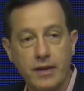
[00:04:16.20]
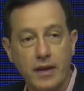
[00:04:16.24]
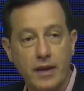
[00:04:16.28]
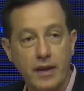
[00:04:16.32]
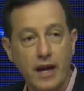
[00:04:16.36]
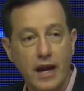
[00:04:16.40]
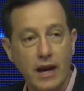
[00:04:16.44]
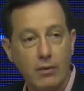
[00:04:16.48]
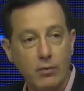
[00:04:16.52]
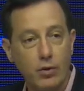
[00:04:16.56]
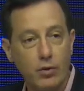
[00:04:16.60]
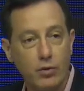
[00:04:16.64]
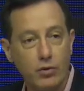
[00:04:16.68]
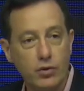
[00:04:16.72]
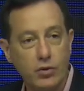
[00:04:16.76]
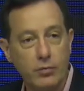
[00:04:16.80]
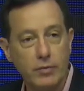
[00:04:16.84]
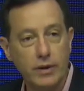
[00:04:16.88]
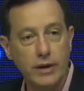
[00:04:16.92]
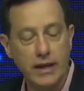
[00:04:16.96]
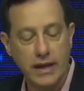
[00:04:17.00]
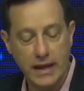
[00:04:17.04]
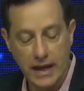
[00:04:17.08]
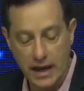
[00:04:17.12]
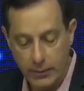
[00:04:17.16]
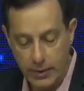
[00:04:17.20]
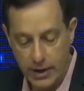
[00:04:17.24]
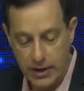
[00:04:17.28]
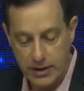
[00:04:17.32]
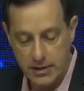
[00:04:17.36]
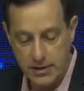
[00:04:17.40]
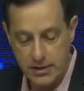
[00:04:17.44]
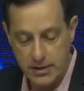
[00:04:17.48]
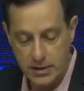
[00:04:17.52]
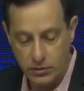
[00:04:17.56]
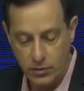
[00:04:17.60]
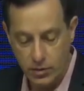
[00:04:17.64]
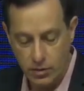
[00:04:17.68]
Hablo de un hombre que
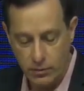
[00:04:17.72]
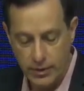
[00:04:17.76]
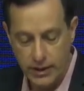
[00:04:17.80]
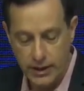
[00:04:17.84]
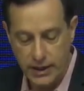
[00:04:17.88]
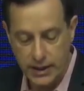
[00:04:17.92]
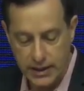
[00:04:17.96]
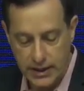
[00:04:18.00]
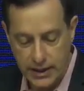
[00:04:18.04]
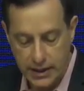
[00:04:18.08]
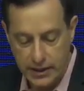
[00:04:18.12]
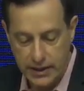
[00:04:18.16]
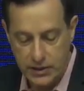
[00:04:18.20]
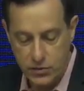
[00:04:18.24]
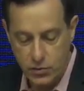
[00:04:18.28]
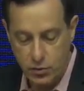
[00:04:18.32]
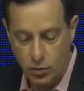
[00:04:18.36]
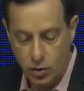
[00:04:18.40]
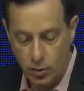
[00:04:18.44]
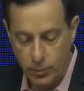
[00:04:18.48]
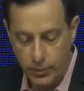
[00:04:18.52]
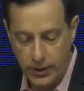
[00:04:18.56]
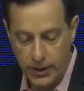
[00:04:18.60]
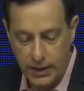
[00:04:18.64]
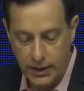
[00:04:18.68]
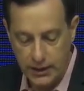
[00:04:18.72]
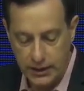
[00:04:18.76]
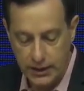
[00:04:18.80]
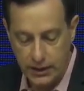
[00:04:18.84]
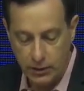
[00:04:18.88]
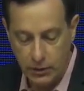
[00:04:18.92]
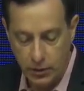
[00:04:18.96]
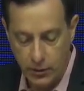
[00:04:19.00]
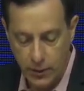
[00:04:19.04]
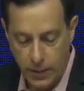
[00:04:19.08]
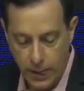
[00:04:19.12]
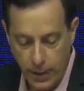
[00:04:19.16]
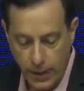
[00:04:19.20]
avanza, un hombre que llega a sus
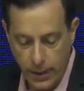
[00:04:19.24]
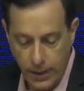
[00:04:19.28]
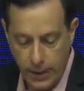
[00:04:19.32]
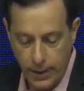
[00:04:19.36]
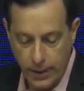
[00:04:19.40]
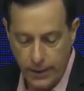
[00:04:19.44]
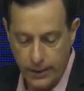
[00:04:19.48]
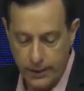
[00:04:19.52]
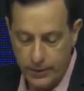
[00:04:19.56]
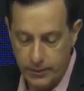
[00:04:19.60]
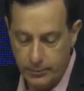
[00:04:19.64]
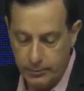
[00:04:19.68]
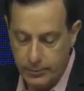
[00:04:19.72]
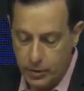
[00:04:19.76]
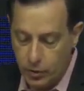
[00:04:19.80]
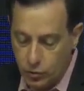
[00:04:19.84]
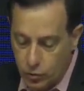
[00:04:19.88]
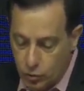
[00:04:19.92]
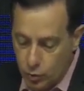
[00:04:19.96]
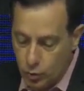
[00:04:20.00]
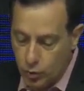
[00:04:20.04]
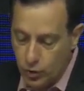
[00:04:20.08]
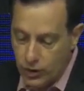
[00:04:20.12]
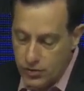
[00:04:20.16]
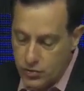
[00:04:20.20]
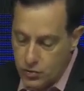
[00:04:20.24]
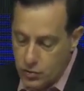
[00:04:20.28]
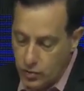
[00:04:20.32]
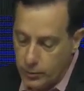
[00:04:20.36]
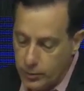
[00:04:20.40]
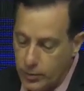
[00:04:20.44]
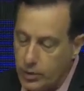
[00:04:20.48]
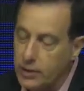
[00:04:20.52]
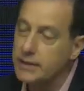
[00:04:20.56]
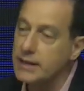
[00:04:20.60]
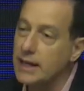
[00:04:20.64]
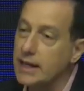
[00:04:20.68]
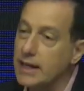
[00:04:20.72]
objetivos, pero tuvo que
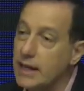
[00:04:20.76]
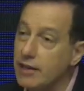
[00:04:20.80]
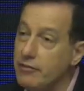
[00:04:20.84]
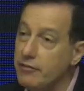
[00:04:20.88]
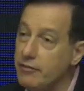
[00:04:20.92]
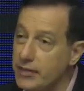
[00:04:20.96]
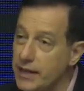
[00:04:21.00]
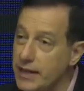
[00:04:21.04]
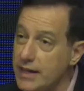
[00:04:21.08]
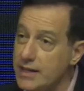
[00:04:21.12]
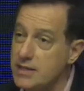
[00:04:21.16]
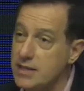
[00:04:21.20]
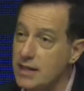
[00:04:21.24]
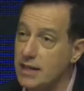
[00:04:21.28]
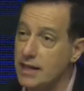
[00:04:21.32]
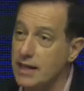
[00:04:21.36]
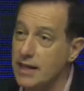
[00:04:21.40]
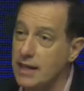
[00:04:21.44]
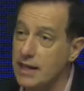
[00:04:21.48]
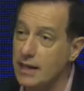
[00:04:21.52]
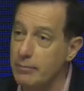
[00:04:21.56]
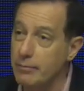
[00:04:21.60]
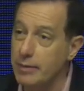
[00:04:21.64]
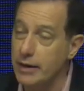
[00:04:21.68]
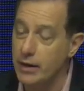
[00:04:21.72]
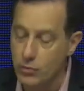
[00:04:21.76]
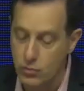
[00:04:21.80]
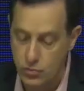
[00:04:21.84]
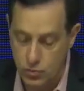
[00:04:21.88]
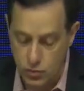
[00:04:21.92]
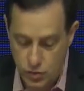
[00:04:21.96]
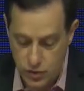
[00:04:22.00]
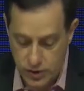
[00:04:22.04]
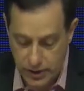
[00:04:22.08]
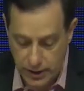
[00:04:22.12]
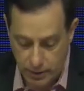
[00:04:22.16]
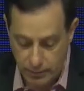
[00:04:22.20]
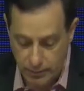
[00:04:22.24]
soportar las flechas que le enviaron
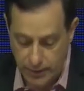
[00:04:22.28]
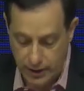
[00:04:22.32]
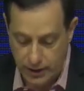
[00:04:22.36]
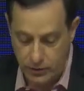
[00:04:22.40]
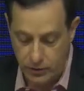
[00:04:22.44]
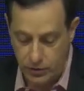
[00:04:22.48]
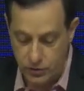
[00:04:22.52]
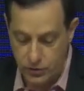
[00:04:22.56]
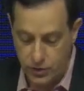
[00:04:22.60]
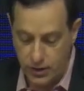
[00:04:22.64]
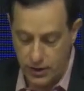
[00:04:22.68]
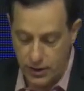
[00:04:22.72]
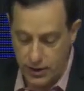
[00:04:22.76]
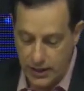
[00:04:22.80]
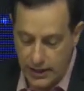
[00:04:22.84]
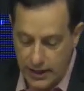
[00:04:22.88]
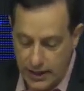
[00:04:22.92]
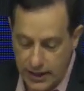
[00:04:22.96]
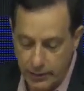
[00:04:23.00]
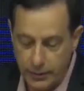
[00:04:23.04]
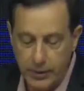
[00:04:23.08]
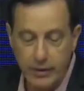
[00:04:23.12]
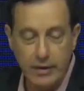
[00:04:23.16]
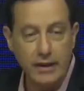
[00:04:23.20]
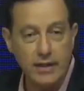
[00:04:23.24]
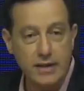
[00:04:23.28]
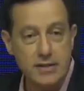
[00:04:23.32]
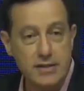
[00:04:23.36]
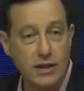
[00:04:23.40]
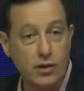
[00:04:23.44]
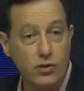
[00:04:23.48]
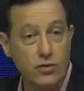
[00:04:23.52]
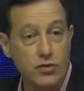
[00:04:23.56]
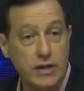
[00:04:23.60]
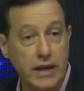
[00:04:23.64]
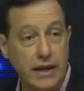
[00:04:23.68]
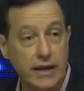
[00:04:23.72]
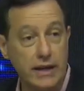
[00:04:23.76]
sus hermanos. La Biblia dice
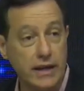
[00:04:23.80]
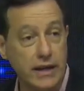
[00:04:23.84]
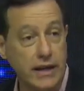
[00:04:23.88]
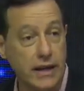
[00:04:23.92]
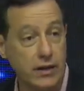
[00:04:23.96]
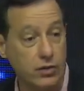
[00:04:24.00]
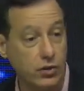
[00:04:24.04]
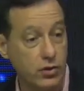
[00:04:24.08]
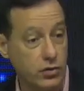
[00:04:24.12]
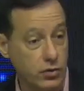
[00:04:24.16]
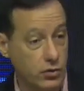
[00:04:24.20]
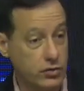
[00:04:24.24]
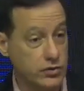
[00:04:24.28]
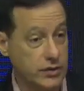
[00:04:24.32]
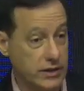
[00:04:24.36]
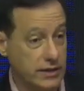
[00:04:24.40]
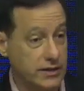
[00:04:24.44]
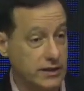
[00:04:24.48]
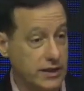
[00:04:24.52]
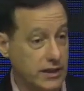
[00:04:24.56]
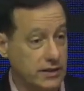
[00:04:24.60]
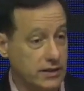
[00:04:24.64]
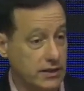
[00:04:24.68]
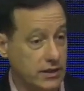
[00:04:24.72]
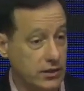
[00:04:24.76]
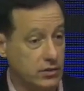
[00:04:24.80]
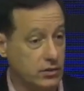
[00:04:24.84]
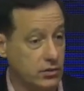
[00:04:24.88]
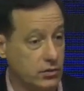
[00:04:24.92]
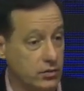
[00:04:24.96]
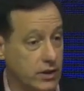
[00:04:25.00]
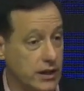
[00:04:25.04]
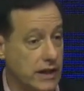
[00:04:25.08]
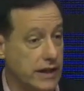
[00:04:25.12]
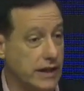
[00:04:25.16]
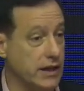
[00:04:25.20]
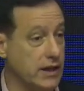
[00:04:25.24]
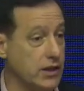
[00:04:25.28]
los arqueros, lo, se entiende, ¿no? No
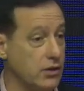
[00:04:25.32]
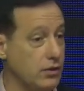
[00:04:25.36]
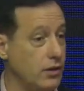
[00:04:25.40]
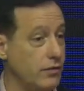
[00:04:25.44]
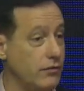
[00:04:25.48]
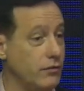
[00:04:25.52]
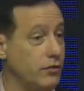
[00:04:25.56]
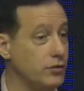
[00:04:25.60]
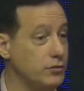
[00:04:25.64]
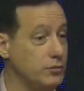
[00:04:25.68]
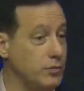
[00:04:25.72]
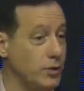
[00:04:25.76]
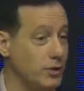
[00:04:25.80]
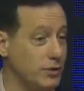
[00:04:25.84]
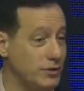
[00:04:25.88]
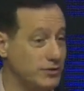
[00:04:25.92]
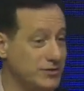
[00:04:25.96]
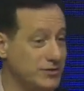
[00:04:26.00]
es el arquero del fútbol,